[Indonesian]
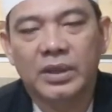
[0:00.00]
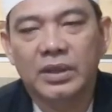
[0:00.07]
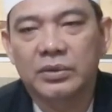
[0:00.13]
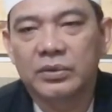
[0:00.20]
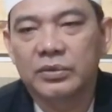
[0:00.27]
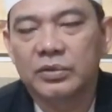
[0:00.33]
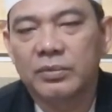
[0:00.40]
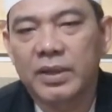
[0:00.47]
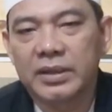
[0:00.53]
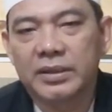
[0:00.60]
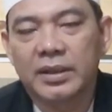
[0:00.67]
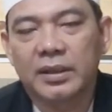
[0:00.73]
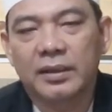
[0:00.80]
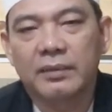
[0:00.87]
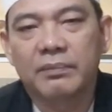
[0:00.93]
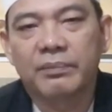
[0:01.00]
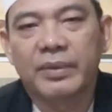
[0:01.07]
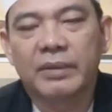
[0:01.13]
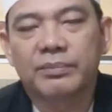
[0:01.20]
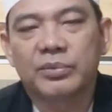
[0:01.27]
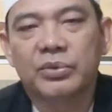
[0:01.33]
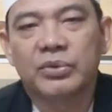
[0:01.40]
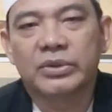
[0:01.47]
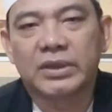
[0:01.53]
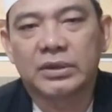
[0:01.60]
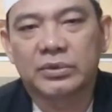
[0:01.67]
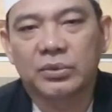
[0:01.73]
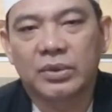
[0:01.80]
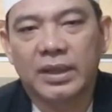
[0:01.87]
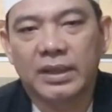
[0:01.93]
itu sebanyak
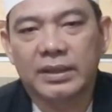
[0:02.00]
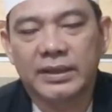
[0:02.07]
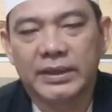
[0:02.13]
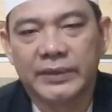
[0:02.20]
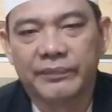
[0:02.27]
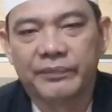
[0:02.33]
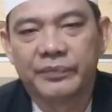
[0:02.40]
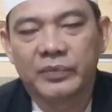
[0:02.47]
41 kali.